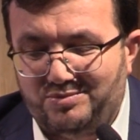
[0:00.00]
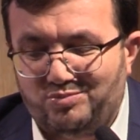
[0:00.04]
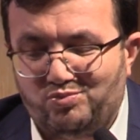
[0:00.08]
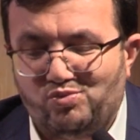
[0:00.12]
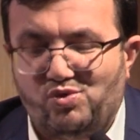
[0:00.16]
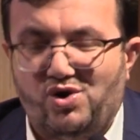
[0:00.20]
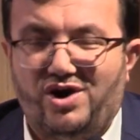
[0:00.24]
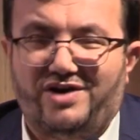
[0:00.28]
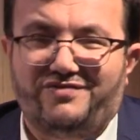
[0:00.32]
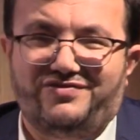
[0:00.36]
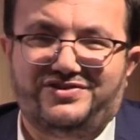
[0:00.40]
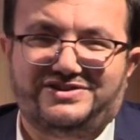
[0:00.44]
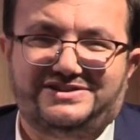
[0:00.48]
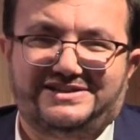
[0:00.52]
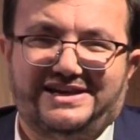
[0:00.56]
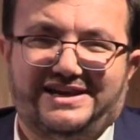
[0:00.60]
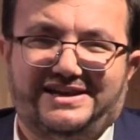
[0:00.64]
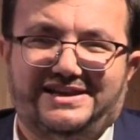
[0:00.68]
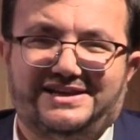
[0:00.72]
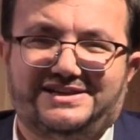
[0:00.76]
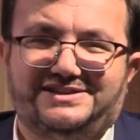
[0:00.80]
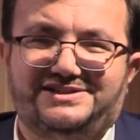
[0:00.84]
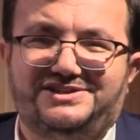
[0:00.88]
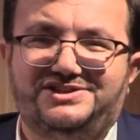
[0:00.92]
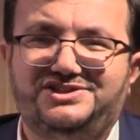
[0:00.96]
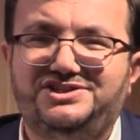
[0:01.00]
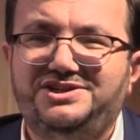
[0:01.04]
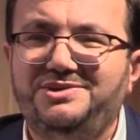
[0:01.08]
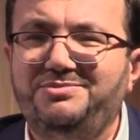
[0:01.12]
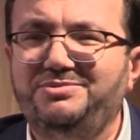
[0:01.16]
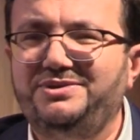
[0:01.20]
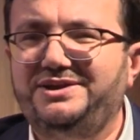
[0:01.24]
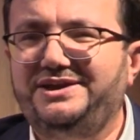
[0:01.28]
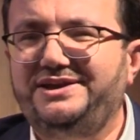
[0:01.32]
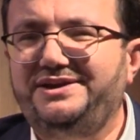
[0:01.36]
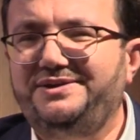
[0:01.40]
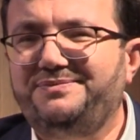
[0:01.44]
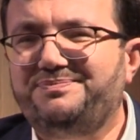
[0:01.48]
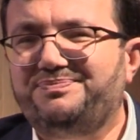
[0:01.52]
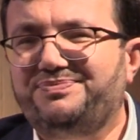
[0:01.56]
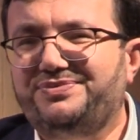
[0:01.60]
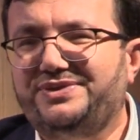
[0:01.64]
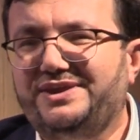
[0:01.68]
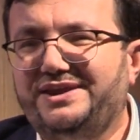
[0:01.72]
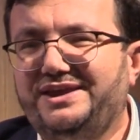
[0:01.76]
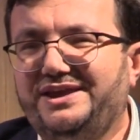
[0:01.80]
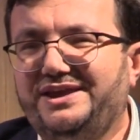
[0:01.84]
muhafaza eylesin. Şimdi